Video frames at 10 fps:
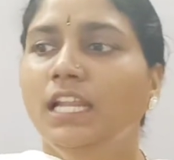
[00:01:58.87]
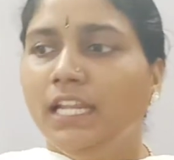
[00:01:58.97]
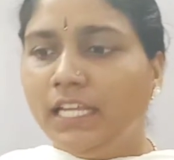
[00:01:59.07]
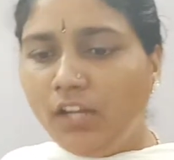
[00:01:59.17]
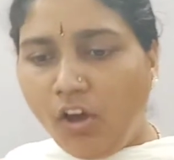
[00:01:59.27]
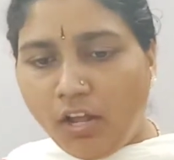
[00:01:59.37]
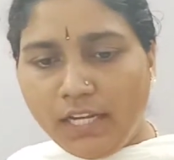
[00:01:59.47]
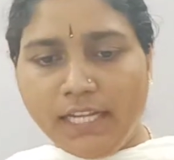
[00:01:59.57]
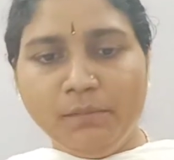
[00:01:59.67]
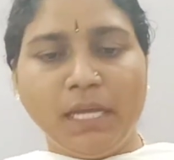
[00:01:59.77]
लेकिन
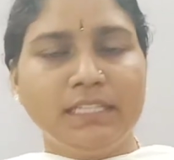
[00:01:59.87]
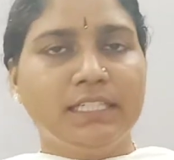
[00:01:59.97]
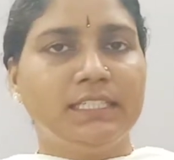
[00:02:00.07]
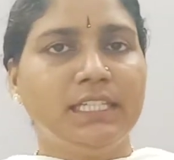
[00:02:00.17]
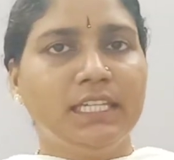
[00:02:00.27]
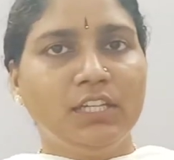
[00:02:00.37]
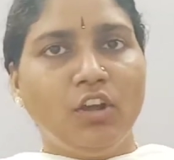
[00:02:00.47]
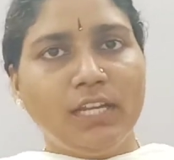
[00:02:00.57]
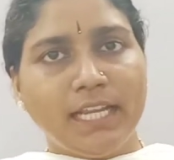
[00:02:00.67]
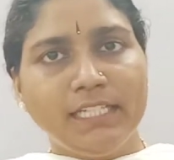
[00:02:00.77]
ऑनलाइन बात करते हैं कि
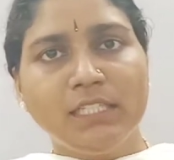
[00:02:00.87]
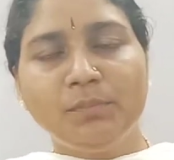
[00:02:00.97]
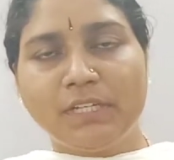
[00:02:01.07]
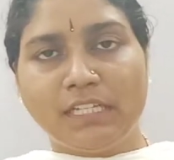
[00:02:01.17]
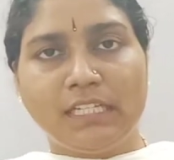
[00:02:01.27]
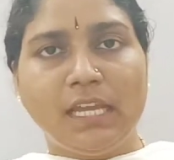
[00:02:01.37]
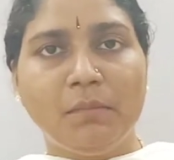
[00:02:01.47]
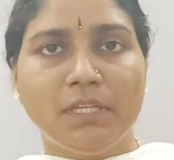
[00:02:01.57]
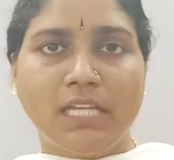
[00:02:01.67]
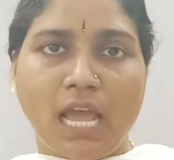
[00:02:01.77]
ऑनलाइन की प्रक्रिया
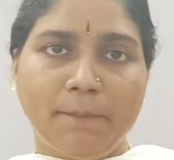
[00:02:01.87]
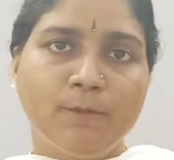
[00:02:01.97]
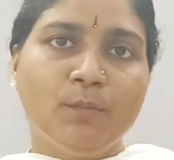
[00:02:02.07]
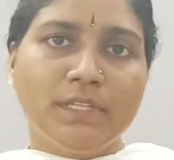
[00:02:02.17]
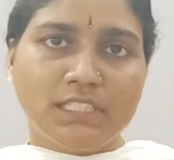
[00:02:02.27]
में आपको मैं